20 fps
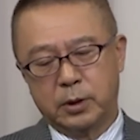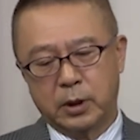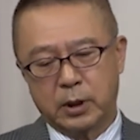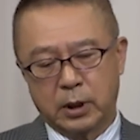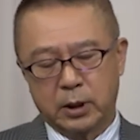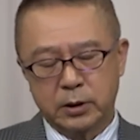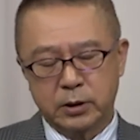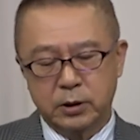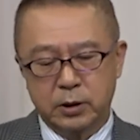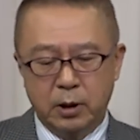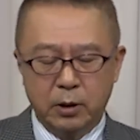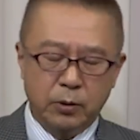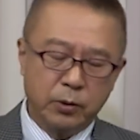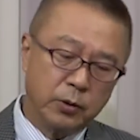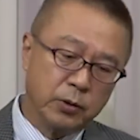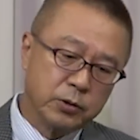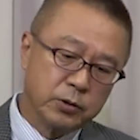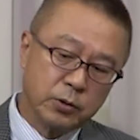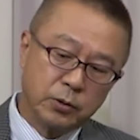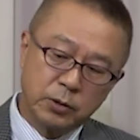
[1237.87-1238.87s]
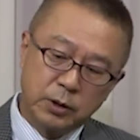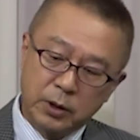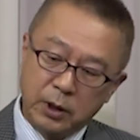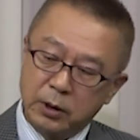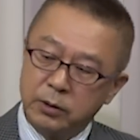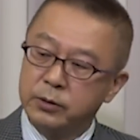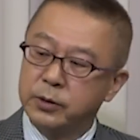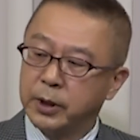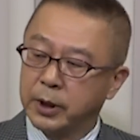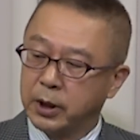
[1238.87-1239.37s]
な感じでの予想に
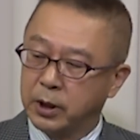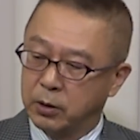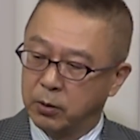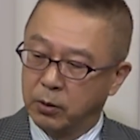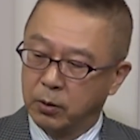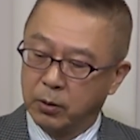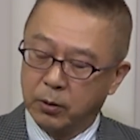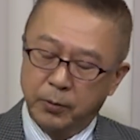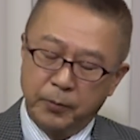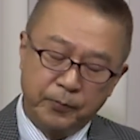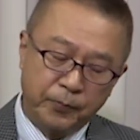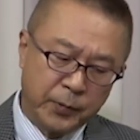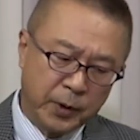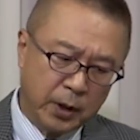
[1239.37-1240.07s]
なるんだけど